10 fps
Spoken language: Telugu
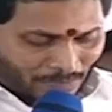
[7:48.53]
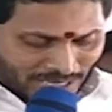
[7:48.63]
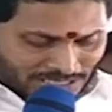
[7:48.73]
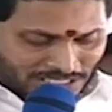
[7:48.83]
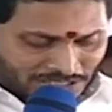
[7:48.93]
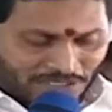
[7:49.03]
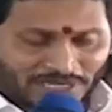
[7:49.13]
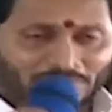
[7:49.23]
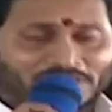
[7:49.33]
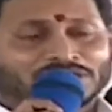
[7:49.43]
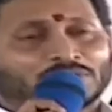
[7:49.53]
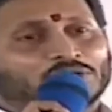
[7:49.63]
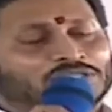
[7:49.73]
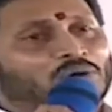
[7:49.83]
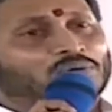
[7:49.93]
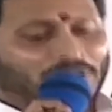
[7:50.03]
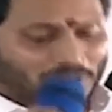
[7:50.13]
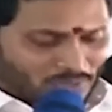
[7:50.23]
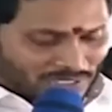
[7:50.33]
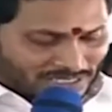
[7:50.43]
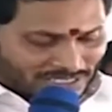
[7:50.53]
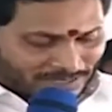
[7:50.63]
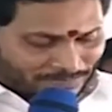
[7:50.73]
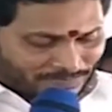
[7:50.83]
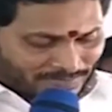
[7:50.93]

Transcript: బాధ్యతలు నిర్వహించబోతా ఉన్నారు అన్నది